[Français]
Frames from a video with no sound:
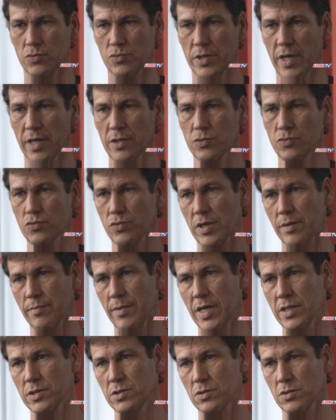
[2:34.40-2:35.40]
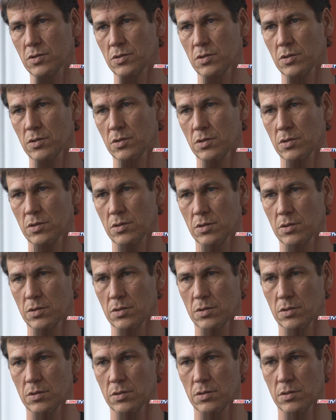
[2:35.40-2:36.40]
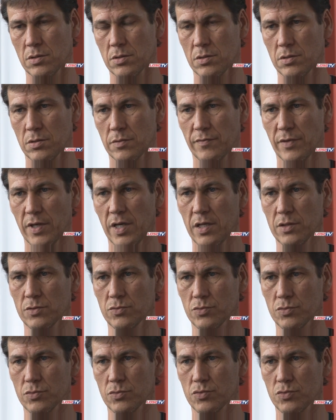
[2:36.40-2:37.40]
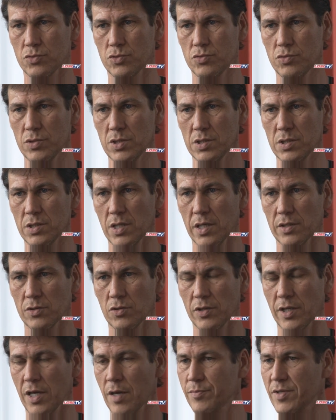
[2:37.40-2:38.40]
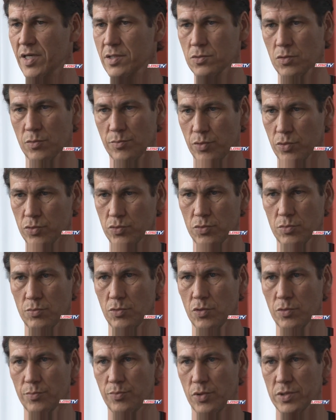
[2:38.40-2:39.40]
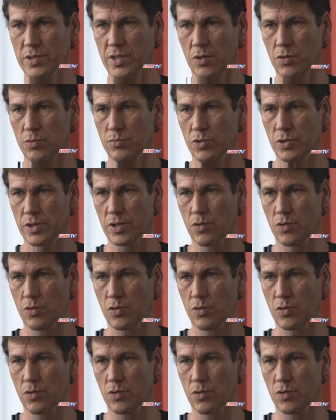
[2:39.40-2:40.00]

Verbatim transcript: nous gagne tous les matchs voilà, tout, de suite. Il y a un temps d'adaptation pour tout le monde, pour Salomon y